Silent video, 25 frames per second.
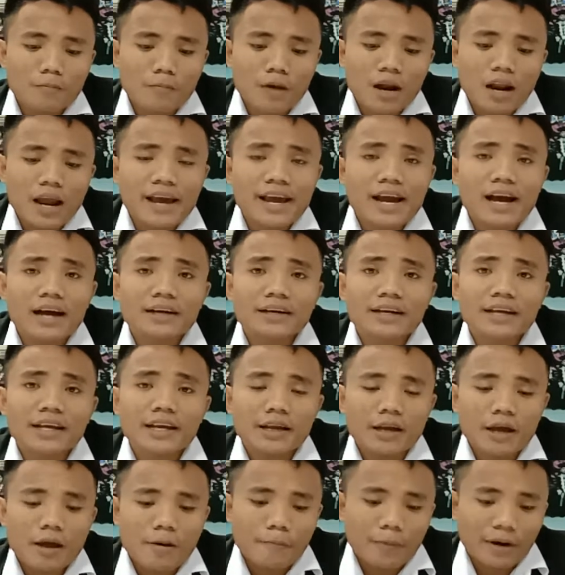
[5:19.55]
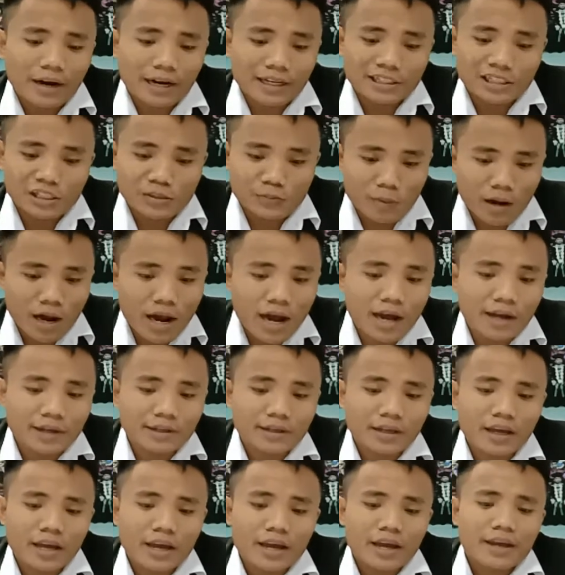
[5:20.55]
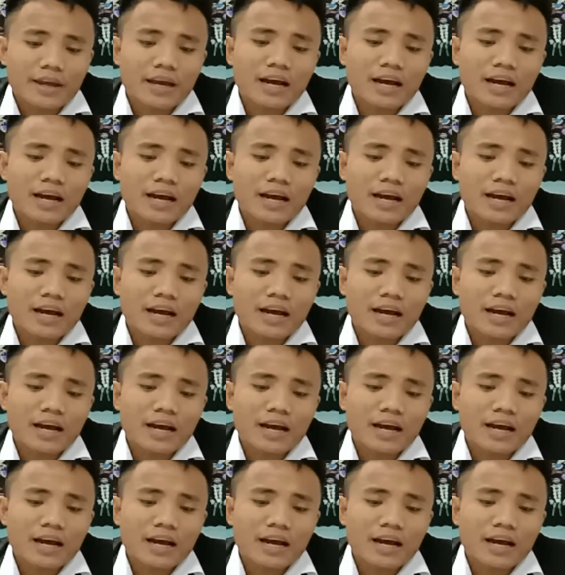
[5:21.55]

melayani para jemaat